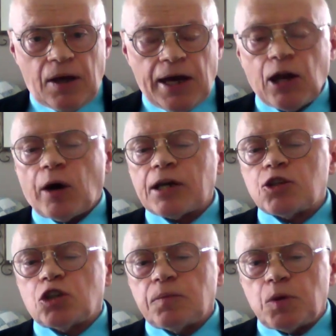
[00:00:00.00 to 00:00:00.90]
Elle aurait
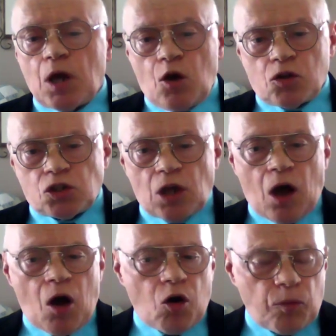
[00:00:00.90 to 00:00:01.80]
subi un
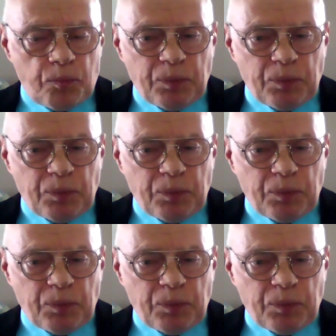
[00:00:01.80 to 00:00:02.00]
sort